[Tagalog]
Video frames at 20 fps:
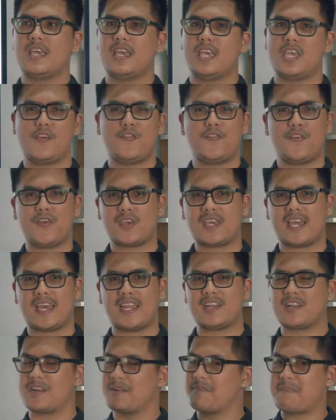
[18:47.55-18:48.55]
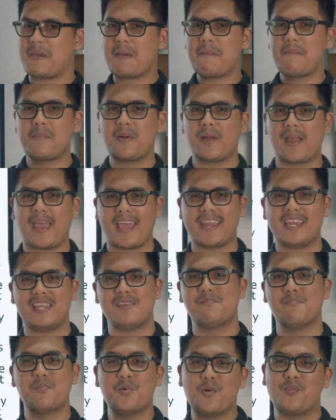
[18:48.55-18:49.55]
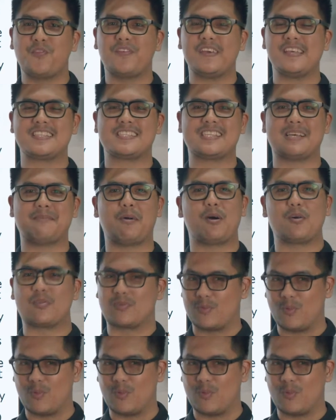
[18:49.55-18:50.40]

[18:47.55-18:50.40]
if you can remember any movies about